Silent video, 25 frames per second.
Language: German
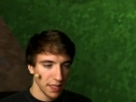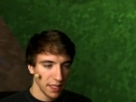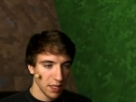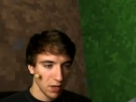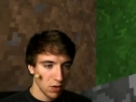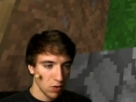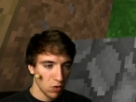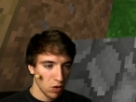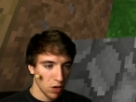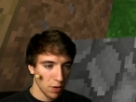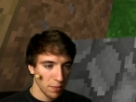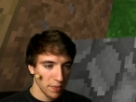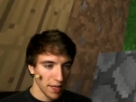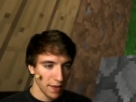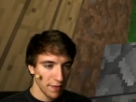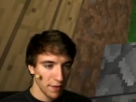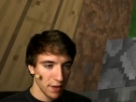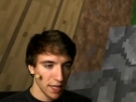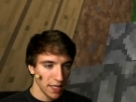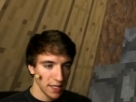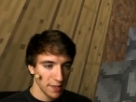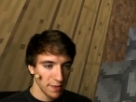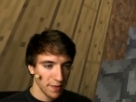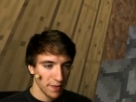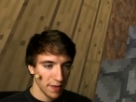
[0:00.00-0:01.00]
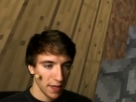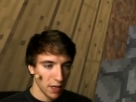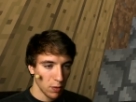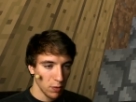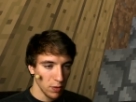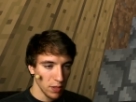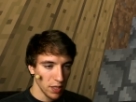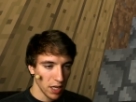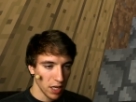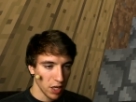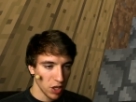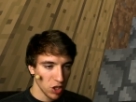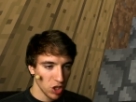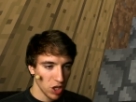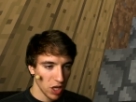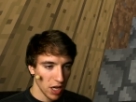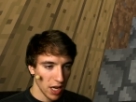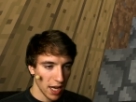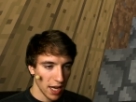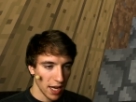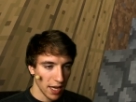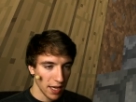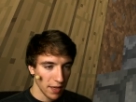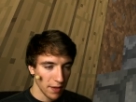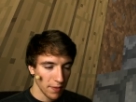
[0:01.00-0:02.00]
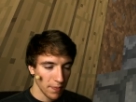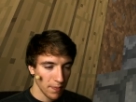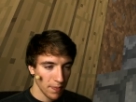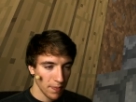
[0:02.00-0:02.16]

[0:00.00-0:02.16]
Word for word: hier auch kommt, der wird erstmal wieder runtergeschlagen.